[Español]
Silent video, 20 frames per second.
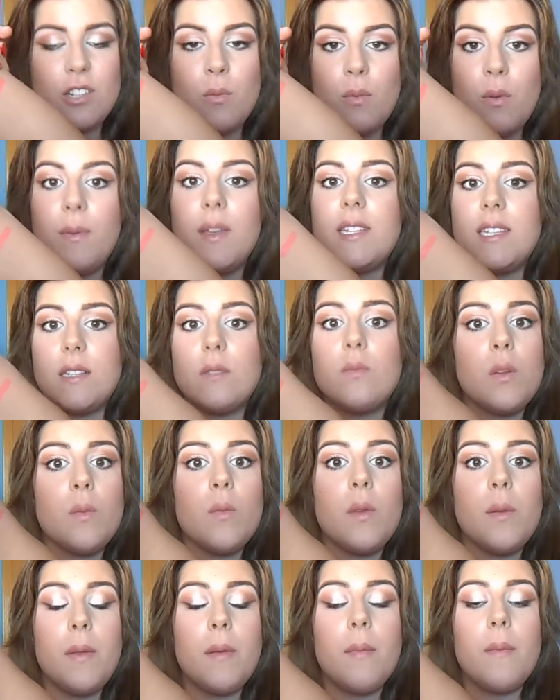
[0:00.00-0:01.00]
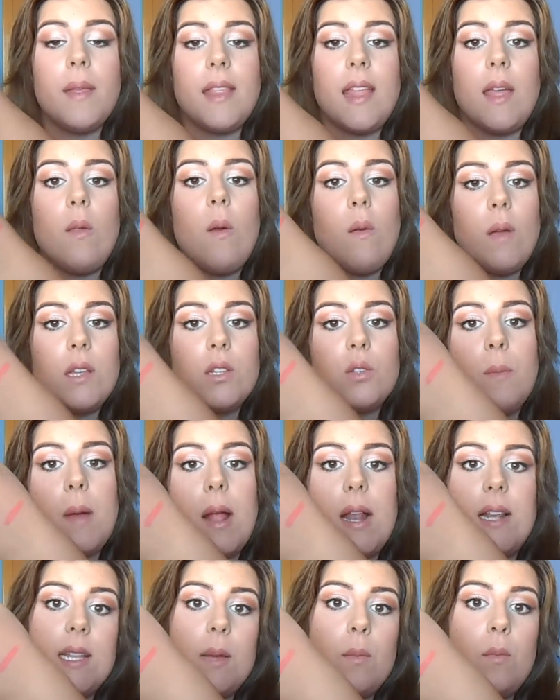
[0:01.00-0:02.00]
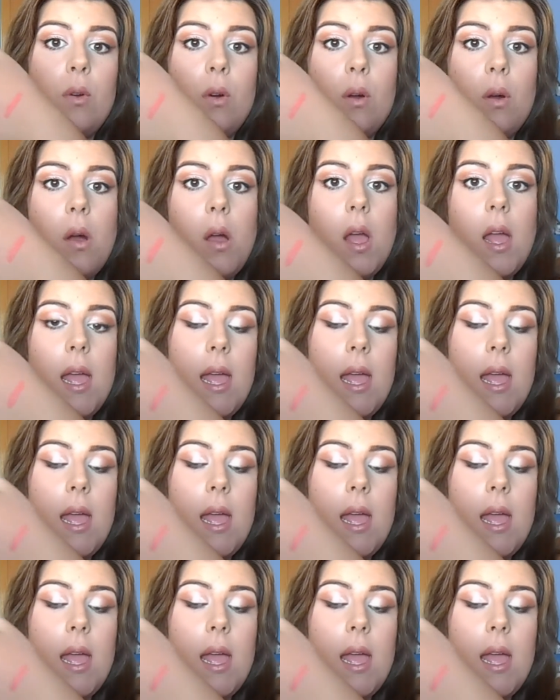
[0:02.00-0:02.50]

Como veis es muy muy pigmentado, aunque es un bálsamo